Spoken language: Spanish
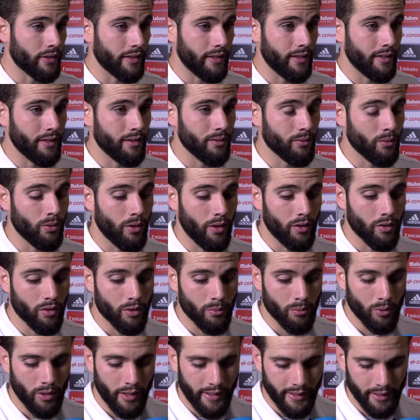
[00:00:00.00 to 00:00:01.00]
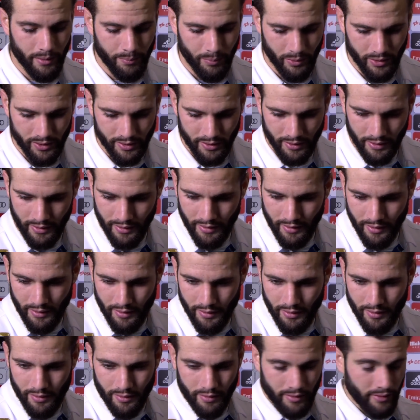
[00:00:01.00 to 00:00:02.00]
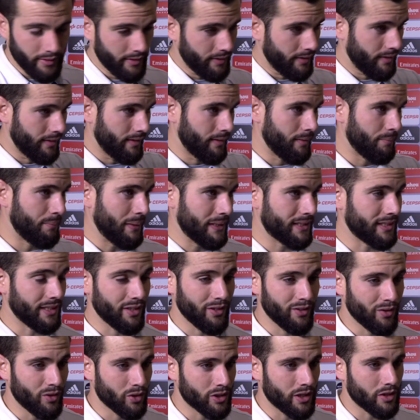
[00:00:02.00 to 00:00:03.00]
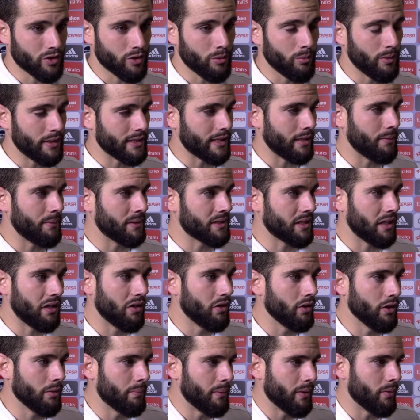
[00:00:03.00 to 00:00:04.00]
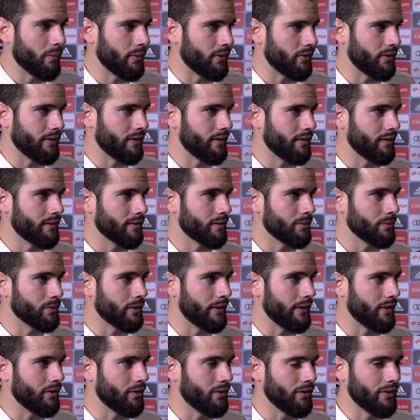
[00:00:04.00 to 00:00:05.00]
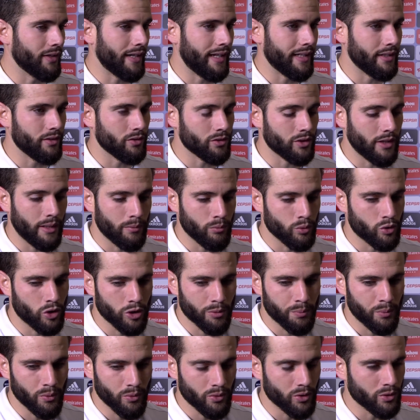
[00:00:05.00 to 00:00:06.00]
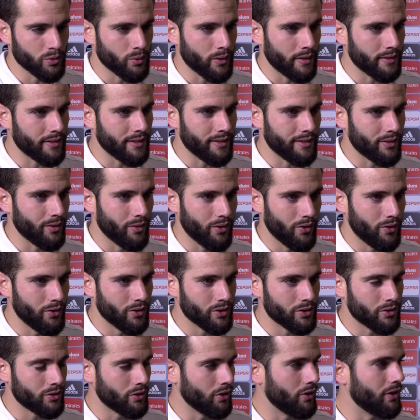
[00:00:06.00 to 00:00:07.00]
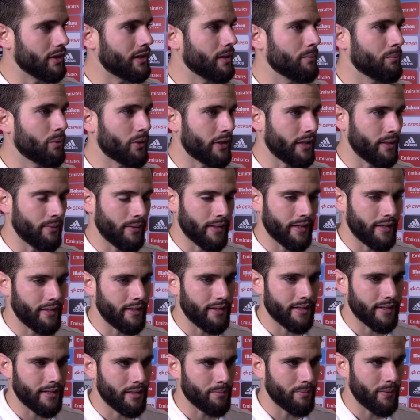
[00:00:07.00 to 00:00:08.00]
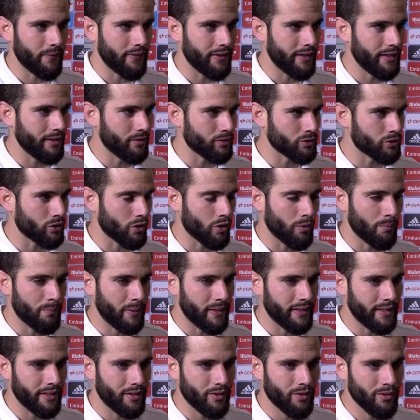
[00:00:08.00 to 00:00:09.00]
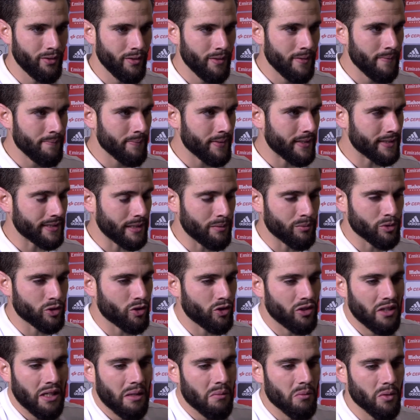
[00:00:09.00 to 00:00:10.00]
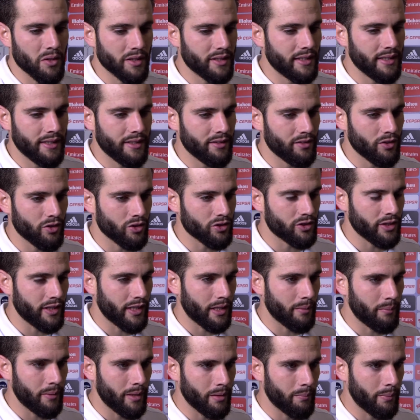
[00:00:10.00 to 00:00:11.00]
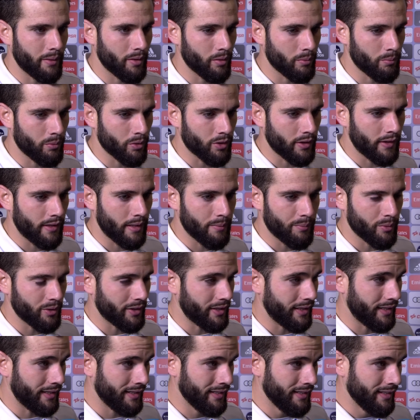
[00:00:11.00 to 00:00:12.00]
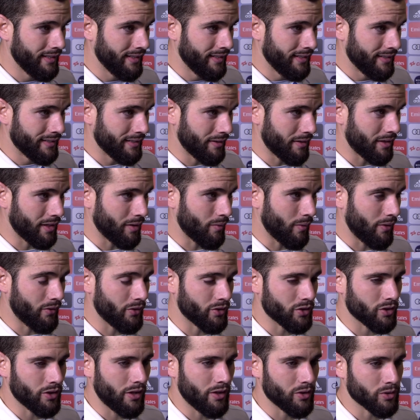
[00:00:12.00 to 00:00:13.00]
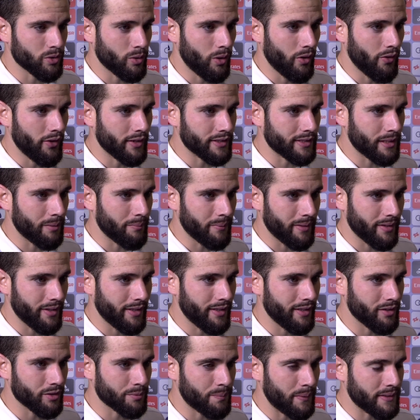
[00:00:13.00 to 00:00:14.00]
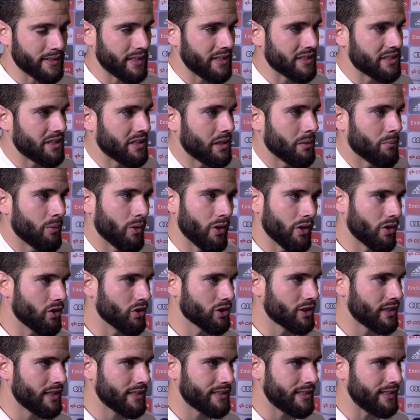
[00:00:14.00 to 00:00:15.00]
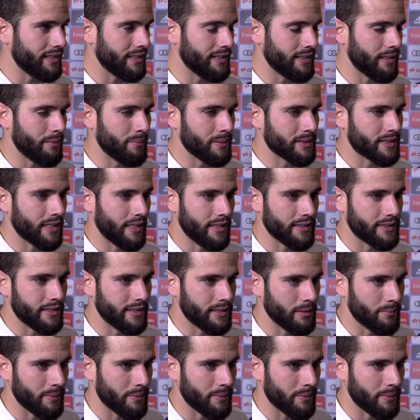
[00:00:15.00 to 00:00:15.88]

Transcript: que un jugador como Gareth pues, eh, pasen cosas como las que ha pasado hoy, pero bueno, eh, como te digo, Gale nos da muchos puntos durante todos, todo el tiempo que lleva aquí en el Real Madrid, nuestro compañero, estamos con él a muerte, no nos tiene que pedir perdón por nada porque de vez en cuando a los jugadores también eh, nos pasan este tipo de cosas y a pensar en el siguiente